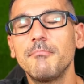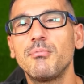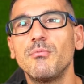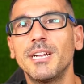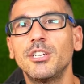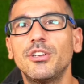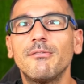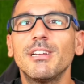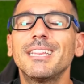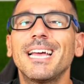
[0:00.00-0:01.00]
più
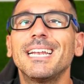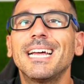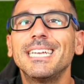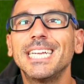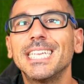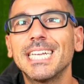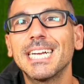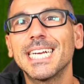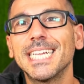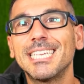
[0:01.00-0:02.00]
maneggevole ed è la linea di
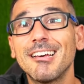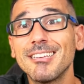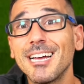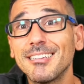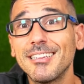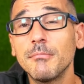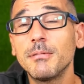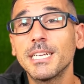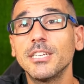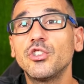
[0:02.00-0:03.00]
racchette adatta
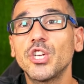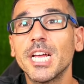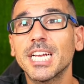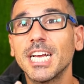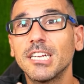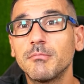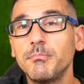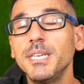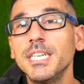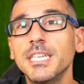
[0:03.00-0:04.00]
per chi cerca
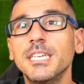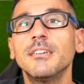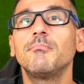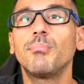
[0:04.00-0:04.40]
spin,